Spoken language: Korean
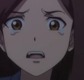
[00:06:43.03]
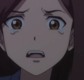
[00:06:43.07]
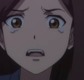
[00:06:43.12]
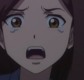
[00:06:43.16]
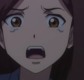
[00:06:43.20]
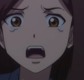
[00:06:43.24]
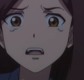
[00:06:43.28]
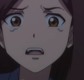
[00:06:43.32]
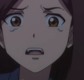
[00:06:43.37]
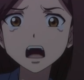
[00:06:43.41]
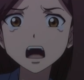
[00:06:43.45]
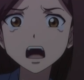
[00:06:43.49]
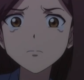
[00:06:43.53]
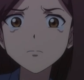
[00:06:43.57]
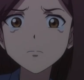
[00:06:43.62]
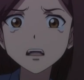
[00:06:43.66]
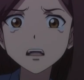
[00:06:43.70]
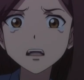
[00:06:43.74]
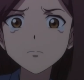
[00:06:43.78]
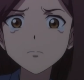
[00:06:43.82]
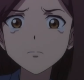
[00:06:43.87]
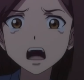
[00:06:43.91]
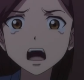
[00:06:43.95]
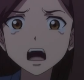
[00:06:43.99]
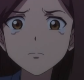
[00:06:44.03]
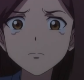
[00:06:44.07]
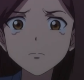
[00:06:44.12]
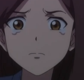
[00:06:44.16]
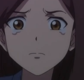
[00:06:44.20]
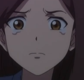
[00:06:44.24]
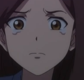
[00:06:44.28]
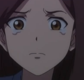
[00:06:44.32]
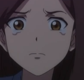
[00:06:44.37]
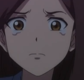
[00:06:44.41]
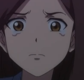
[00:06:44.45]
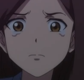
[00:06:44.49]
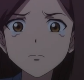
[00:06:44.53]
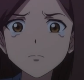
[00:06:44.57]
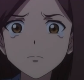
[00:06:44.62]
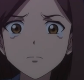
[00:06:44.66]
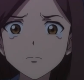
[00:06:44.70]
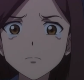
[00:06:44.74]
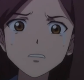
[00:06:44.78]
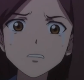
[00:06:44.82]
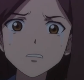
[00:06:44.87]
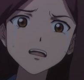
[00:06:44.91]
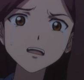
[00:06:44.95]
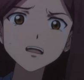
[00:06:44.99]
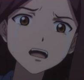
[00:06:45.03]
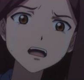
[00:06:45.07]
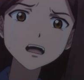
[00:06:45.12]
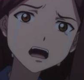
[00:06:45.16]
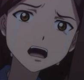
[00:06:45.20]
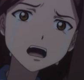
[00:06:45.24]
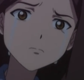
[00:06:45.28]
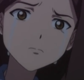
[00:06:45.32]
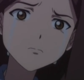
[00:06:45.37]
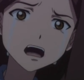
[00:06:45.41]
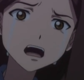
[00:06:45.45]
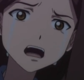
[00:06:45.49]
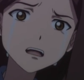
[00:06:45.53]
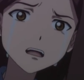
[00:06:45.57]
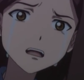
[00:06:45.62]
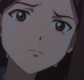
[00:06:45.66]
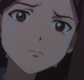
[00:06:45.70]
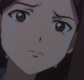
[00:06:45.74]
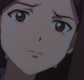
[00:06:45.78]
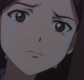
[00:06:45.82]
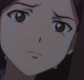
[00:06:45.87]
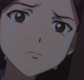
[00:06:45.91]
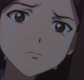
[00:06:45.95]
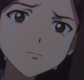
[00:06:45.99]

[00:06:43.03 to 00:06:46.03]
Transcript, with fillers: 이제는 이 숨바꼭질 끝내자